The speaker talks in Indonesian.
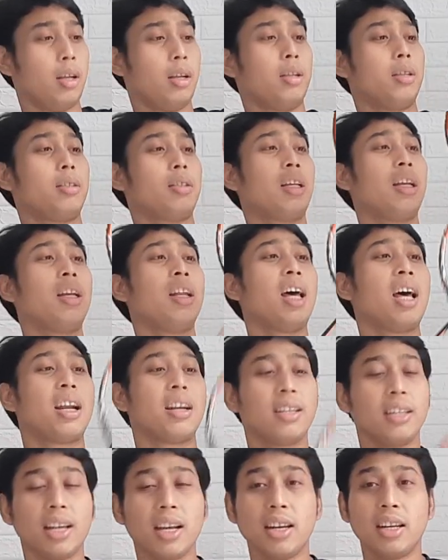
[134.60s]

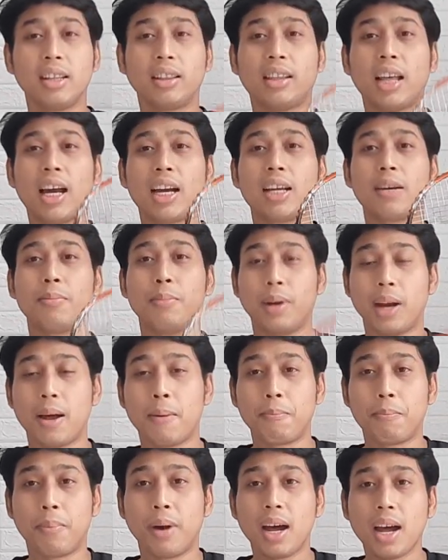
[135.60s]
senarnya ditarik
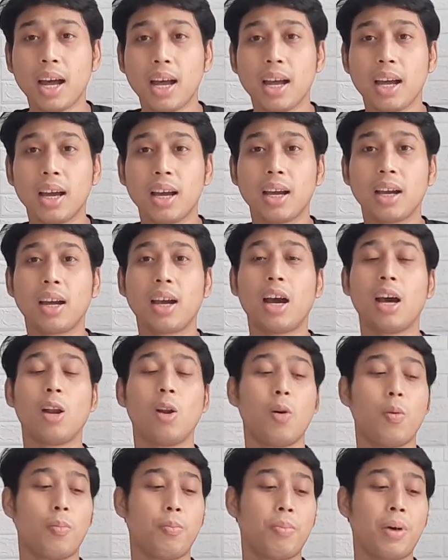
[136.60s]
berapa
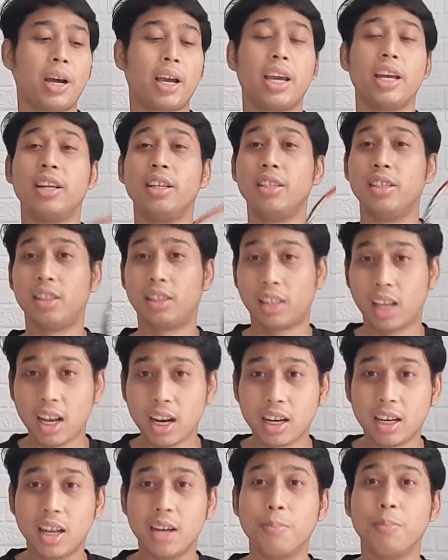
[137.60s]
kalau pakai
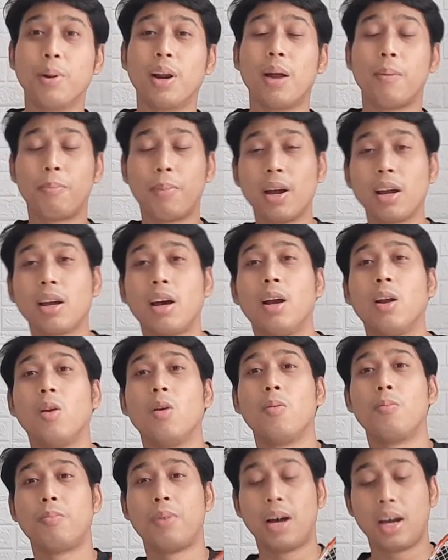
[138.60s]
digital dan berapa
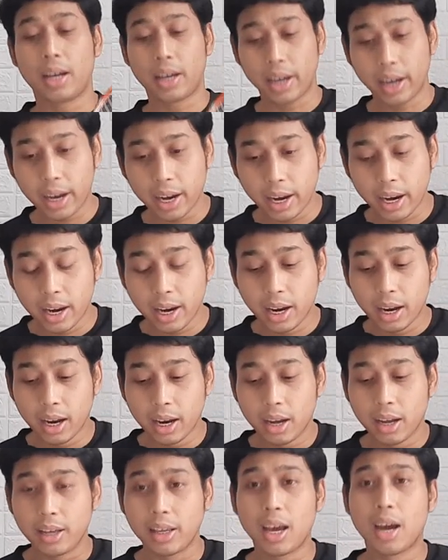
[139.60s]
kalau pakai
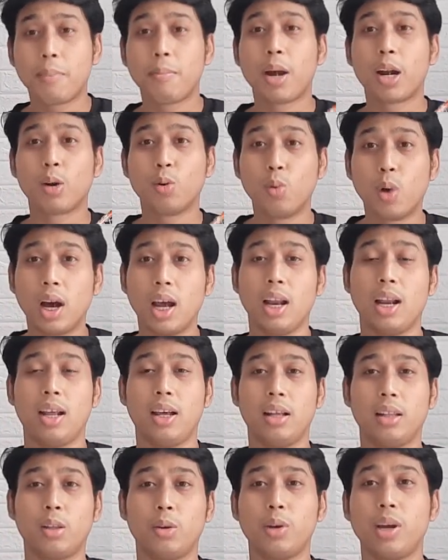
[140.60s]
yang manual
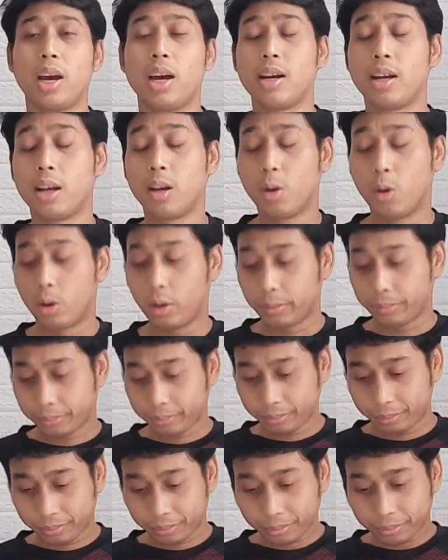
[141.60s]
atau yang analog.
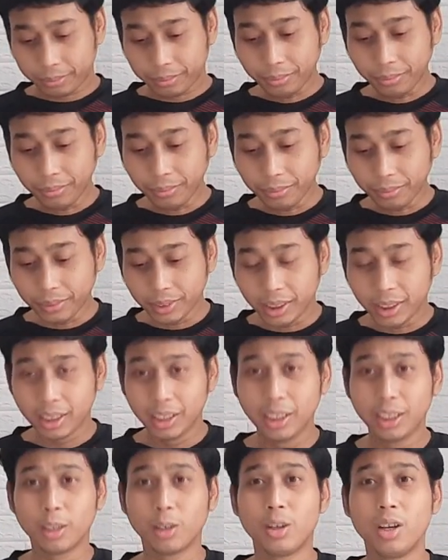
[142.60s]

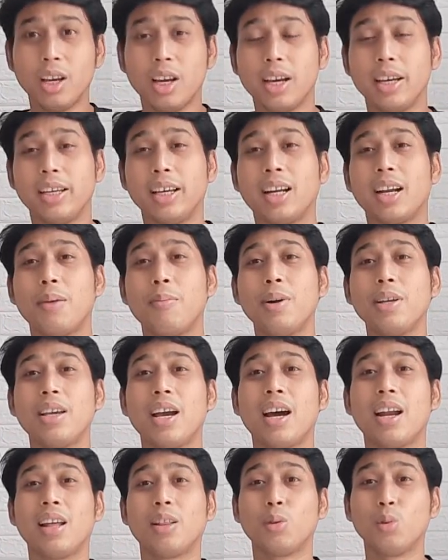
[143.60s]
Gini loh, yang
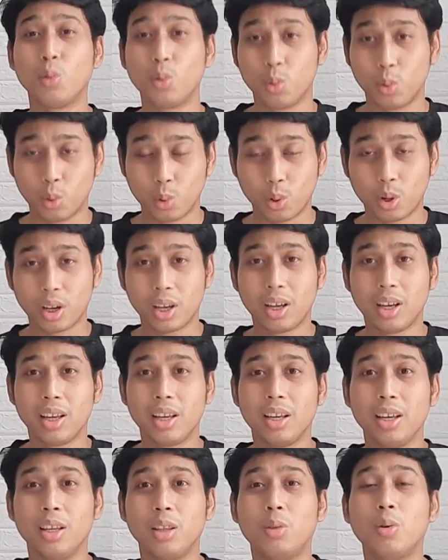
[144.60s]
namanya alat ukur
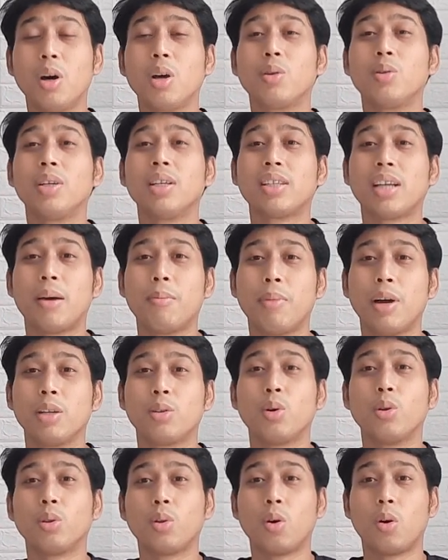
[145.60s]
itu harusnya sama.
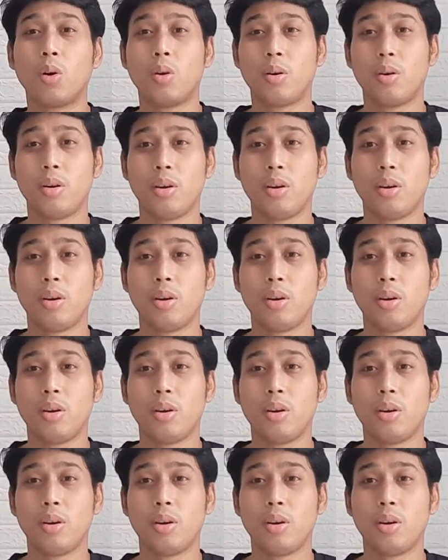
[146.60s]
Contoh,